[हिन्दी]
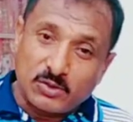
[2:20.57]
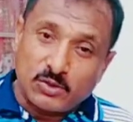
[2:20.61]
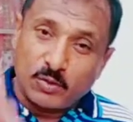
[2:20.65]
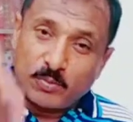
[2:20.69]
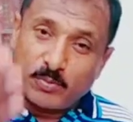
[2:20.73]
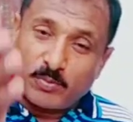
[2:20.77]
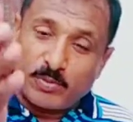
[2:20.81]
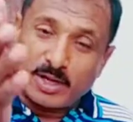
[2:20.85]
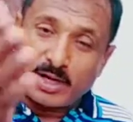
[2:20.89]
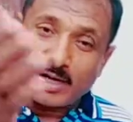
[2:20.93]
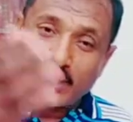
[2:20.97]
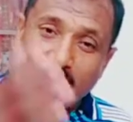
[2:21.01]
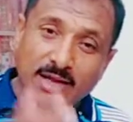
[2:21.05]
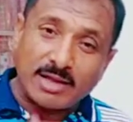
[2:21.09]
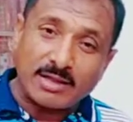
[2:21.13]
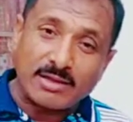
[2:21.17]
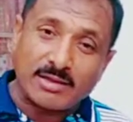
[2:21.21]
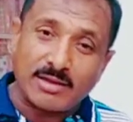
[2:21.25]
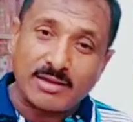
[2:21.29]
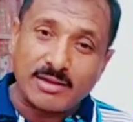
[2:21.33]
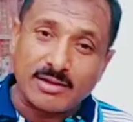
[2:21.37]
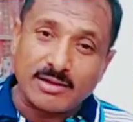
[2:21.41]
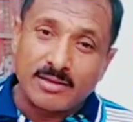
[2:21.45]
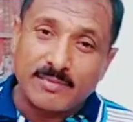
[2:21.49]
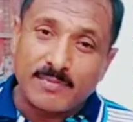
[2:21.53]
जो
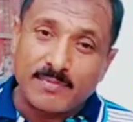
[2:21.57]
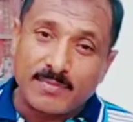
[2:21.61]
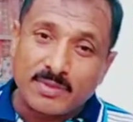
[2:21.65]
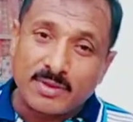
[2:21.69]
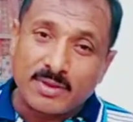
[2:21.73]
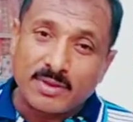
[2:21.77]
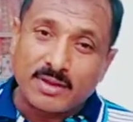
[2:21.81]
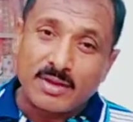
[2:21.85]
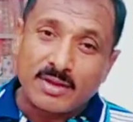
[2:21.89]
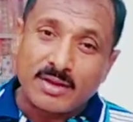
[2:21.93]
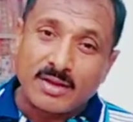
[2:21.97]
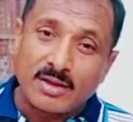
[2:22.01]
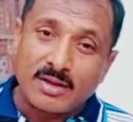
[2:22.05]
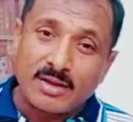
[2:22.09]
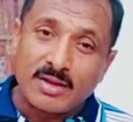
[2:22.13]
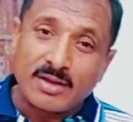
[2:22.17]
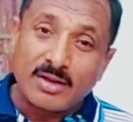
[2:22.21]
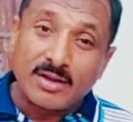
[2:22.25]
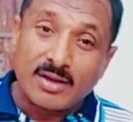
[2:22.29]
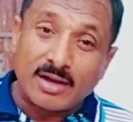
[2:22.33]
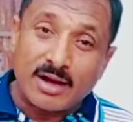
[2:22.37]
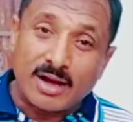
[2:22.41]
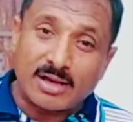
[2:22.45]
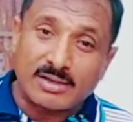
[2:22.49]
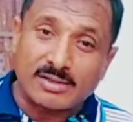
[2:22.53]
बेगरत
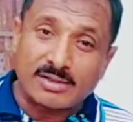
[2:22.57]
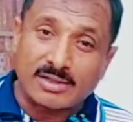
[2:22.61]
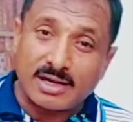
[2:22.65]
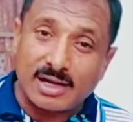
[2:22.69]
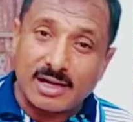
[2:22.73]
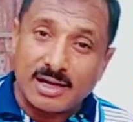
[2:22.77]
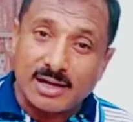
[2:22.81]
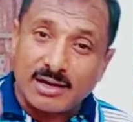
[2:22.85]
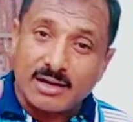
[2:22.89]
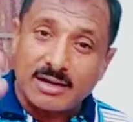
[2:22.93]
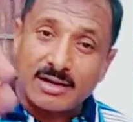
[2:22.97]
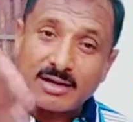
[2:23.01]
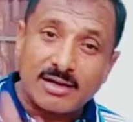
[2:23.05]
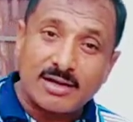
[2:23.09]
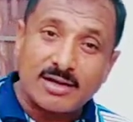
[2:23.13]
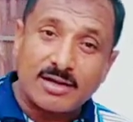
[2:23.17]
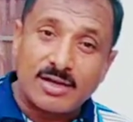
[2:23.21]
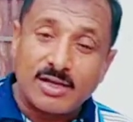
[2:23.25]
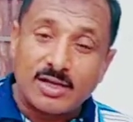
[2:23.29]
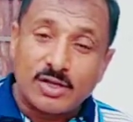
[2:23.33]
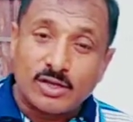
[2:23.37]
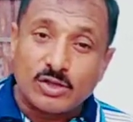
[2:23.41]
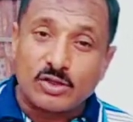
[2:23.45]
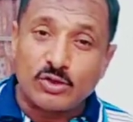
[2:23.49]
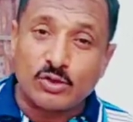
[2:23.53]
असगर
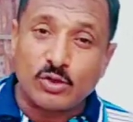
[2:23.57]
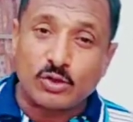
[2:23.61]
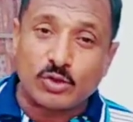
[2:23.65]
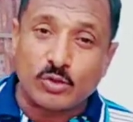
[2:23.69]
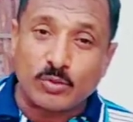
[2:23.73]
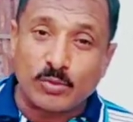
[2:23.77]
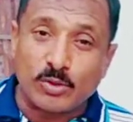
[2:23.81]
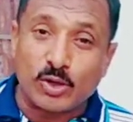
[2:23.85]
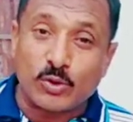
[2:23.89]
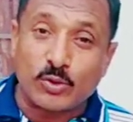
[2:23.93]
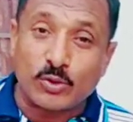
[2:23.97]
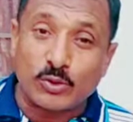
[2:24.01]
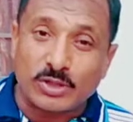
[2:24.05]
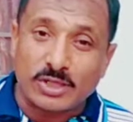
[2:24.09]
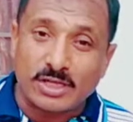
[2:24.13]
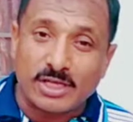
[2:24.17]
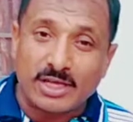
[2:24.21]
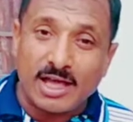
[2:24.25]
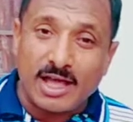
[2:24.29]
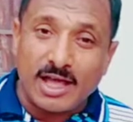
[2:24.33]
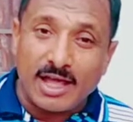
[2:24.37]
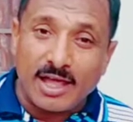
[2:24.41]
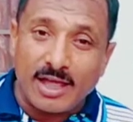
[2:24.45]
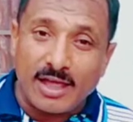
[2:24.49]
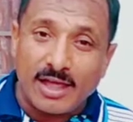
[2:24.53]
जो तुमने खुद
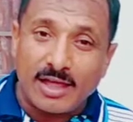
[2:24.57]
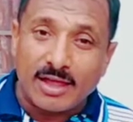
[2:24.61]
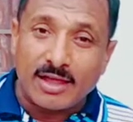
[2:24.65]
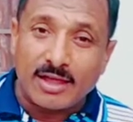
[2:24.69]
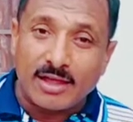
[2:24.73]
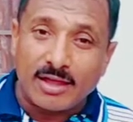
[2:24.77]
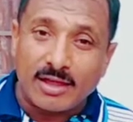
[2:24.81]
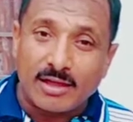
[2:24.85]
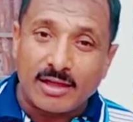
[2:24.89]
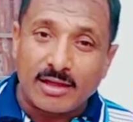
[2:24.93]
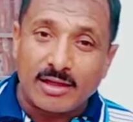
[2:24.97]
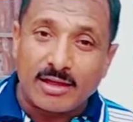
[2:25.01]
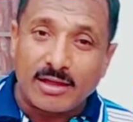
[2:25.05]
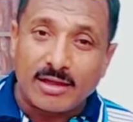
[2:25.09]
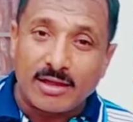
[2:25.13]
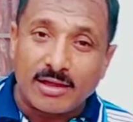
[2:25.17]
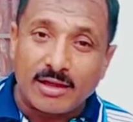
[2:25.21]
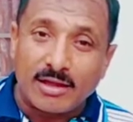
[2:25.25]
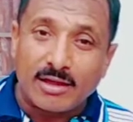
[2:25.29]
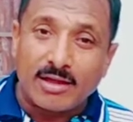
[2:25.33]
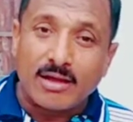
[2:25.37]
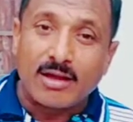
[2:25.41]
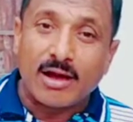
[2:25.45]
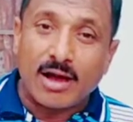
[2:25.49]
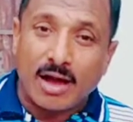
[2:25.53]
किया है
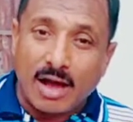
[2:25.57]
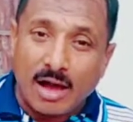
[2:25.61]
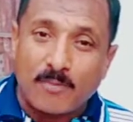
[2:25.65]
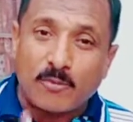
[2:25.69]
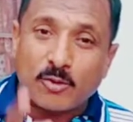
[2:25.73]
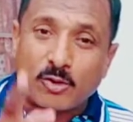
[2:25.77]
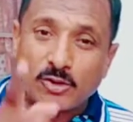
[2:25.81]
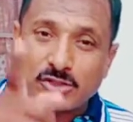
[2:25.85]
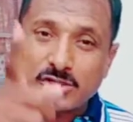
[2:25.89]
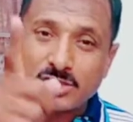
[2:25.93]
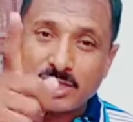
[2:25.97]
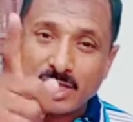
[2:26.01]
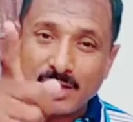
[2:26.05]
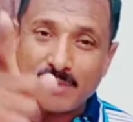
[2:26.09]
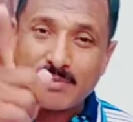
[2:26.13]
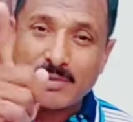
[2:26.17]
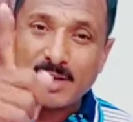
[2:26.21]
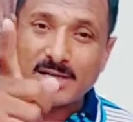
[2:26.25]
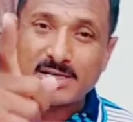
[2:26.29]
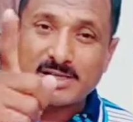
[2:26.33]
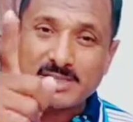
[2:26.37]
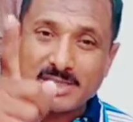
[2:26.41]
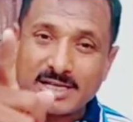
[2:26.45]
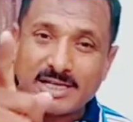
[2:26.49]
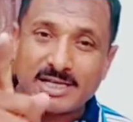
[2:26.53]
आपको शर्म
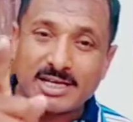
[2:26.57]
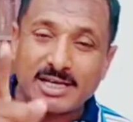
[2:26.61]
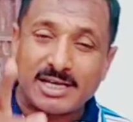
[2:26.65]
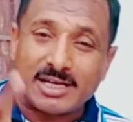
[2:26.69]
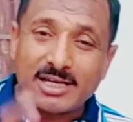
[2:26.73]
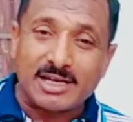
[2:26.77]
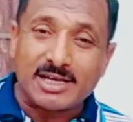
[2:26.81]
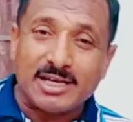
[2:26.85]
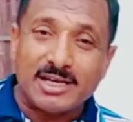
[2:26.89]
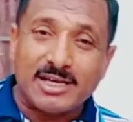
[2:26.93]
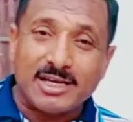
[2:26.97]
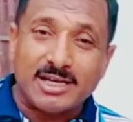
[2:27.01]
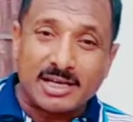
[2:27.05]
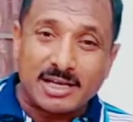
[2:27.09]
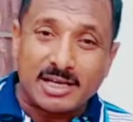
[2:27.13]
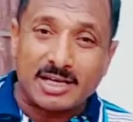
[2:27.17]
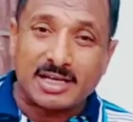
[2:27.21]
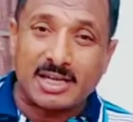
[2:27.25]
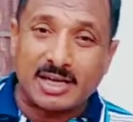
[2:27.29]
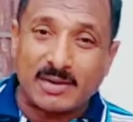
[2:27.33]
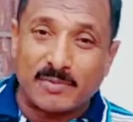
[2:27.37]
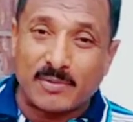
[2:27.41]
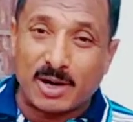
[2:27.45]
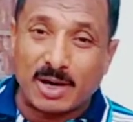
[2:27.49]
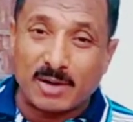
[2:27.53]
आनी चाहिए
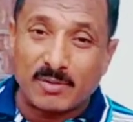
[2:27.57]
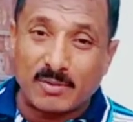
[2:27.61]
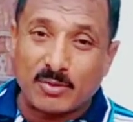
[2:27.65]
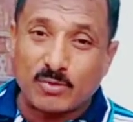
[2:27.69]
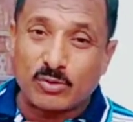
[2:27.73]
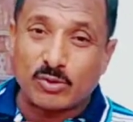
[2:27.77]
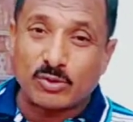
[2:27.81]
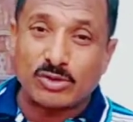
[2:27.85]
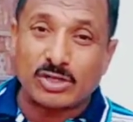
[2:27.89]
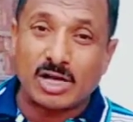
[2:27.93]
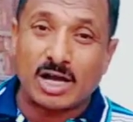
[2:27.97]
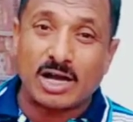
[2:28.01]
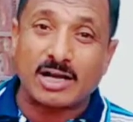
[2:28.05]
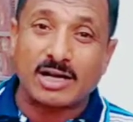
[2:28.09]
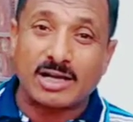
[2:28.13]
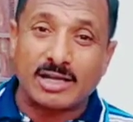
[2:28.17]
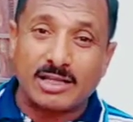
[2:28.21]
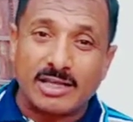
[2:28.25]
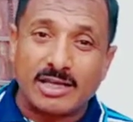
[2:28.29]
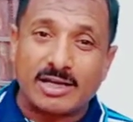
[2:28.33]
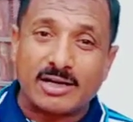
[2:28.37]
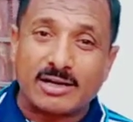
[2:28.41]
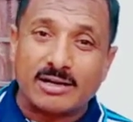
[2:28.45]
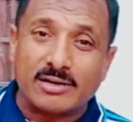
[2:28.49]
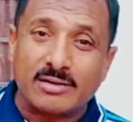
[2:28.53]
गिरेबान में मुंह झांक के
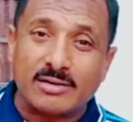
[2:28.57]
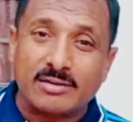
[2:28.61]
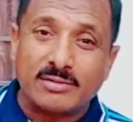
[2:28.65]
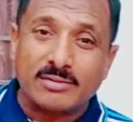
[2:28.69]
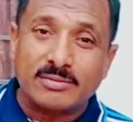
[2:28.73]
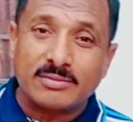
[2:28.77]
देख